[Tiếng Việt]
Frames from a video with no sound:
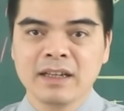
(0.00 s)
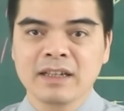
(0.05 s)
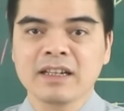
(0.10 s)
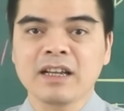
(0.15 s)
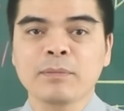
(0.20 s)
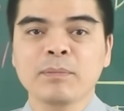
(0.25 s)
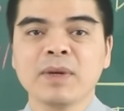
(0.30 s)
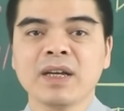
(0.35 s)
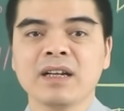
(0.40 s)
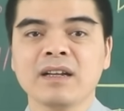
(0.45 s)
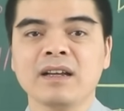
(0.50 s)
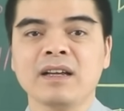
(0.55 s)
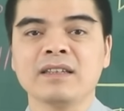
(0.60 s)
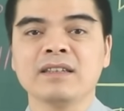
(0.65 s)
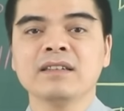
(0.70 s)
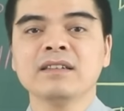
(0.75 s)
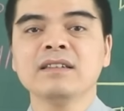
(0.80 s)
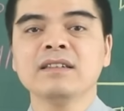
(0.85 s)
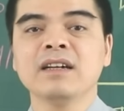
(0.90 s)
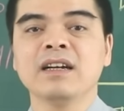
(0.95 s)
Đặc biệt là
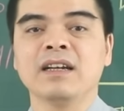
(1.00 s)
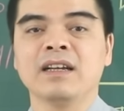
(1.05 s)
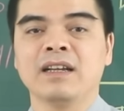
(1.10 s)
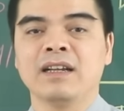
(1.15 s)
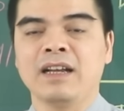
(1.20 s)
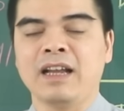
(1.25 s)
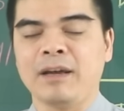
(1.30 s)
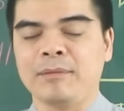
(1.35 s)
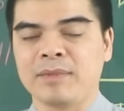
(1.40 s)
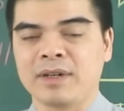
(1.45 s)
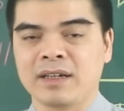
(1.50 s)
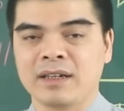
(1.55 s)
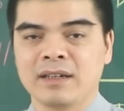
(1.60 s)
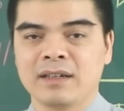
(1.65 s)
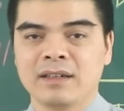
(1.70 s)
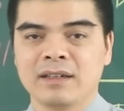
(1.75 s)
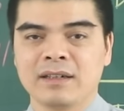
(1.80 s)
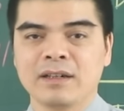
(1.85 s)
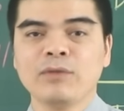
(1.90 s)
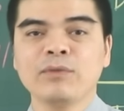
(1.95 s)
những người làm
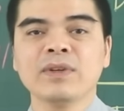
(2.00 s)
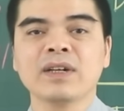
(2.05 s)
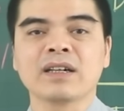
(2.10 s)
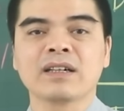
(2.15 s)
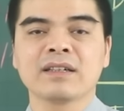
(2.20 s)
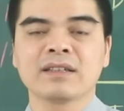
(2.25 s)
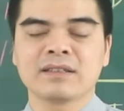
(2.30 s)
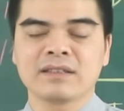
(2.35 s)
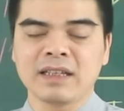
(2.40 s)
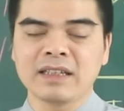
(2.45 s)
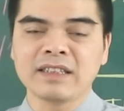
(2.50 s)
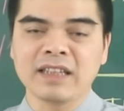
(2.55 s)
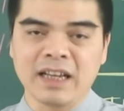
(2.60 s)
công việc tay